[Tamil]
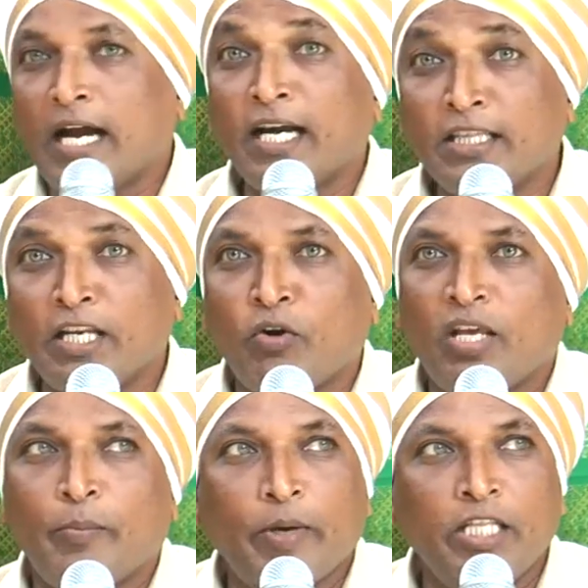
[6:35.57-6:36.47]

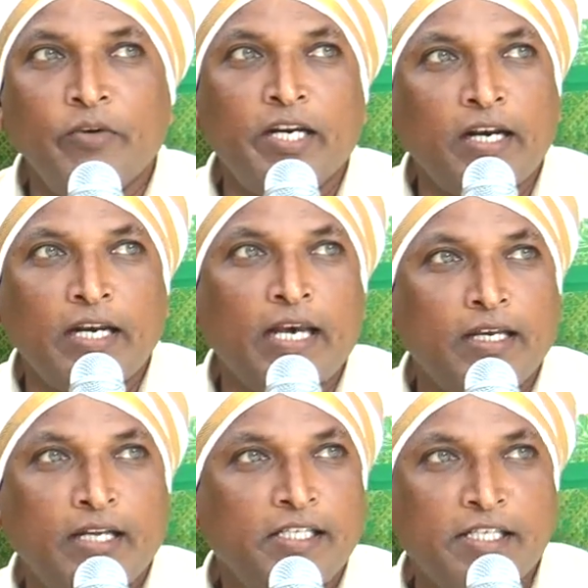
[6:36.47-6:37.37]
அங்கத்தினருடைய பதிவு என்று இல்லையா
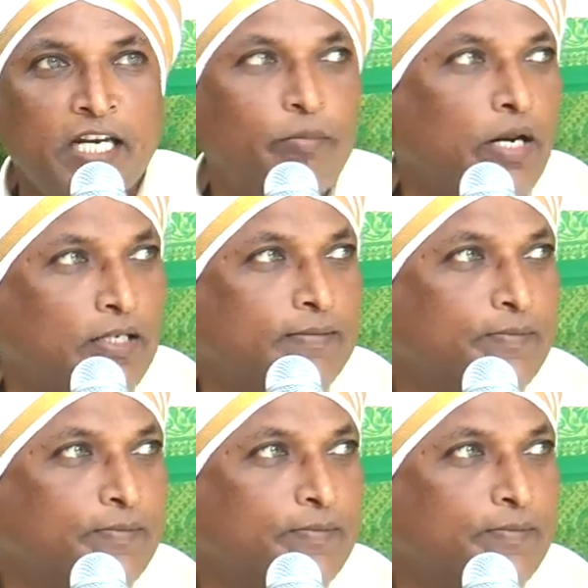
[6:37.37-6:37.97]
ரெஜிஸ்டர் நம்பர்